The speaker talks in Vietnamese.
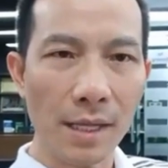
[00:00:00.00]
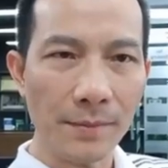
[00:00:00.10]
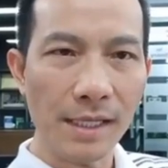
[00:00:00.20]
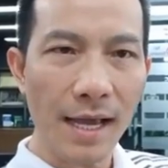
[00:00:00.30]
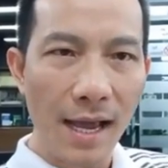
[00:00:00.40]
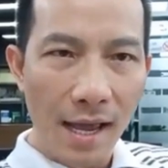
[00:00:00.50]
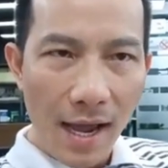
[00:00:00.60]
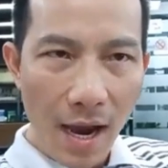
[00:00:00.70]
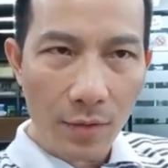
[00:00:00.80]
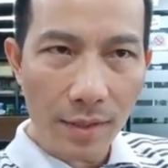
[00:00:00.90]
thậm chí là
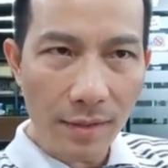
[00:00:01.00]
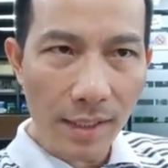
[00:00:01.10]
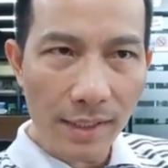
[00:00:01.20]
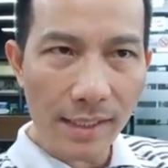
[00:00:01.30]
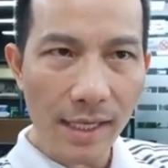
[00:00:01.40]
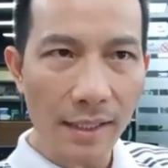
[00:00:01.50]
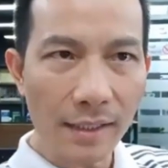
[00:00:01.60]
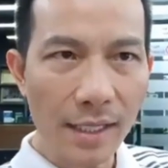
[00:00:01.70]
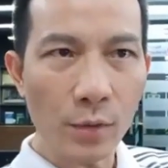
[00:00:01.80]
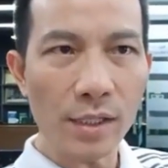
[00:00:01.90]
hào hứng để chia sẻ
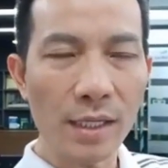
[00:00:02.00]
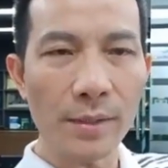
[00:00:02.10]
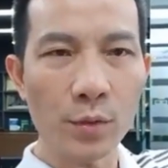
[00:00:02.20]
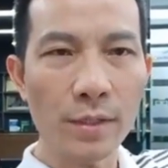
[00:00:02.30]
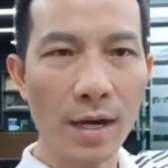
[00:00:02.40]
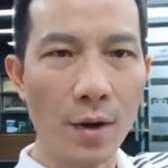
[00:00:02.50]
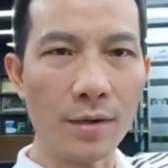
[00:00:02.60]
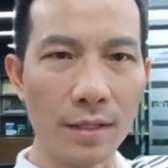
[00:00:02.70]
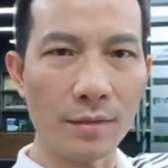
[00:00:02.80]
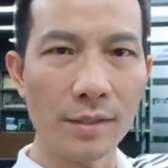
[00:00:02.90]
những cái điều gì mà chúng ta
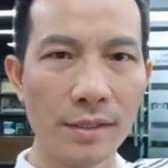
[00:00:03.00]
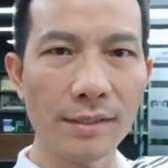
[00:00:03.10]
có được không?